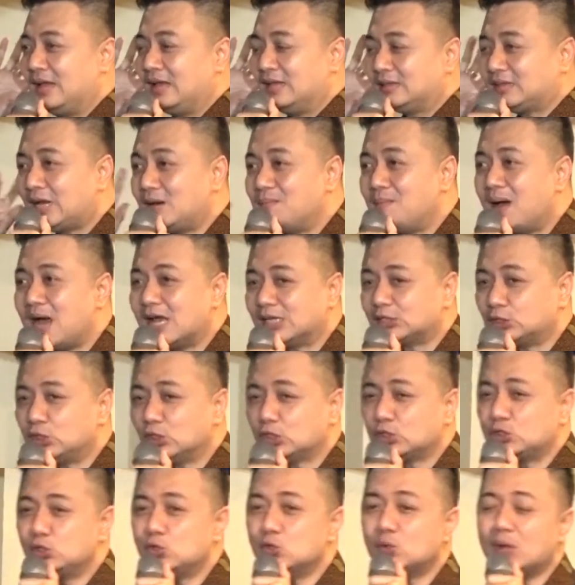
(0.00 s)

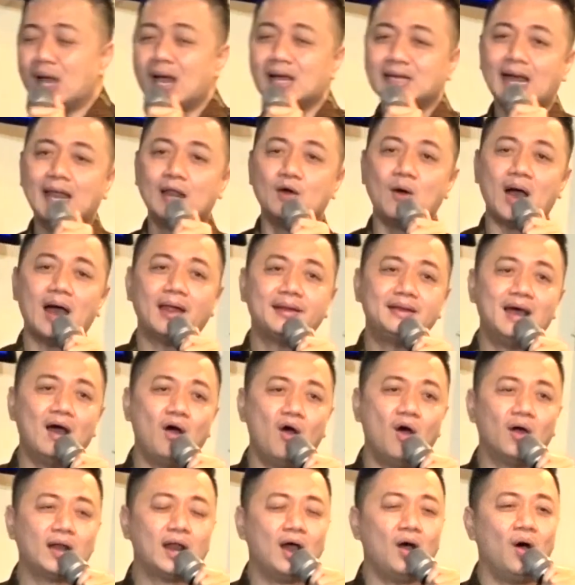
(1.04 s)
Termasuk juga kalau ada
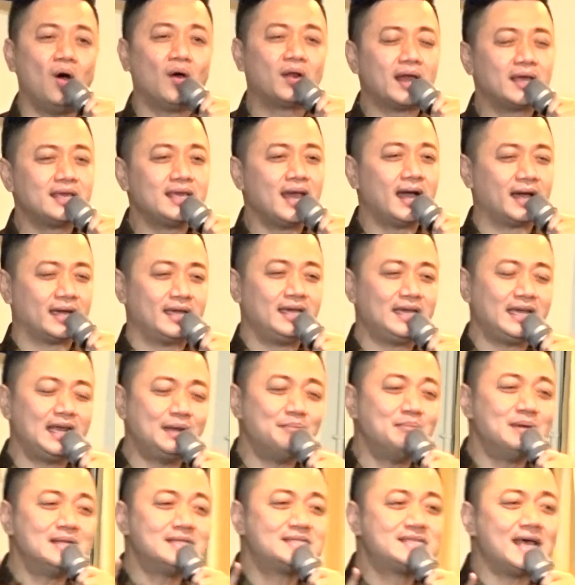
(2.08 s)
orang-orang yang ingin
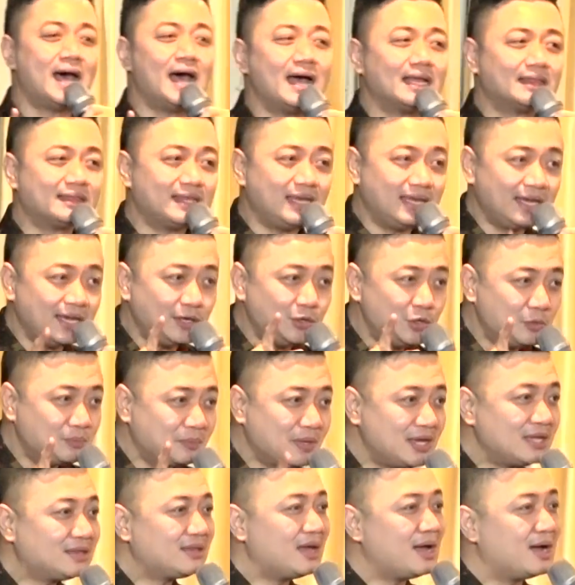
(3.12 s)
menjahati hidup
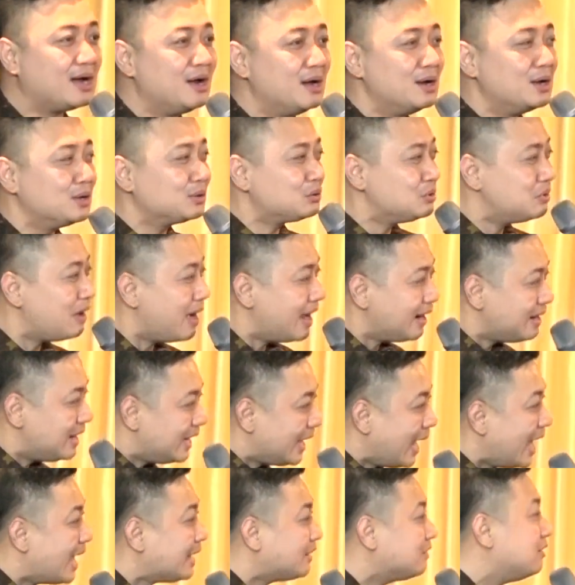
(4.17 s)
kita. Tuhan
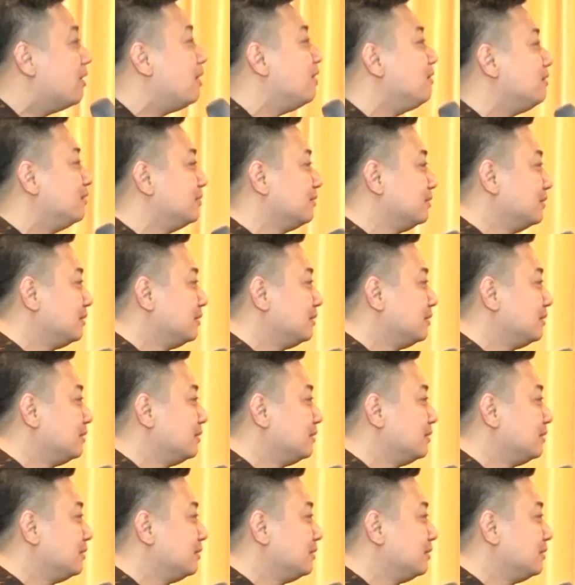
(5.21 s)
lihat loh.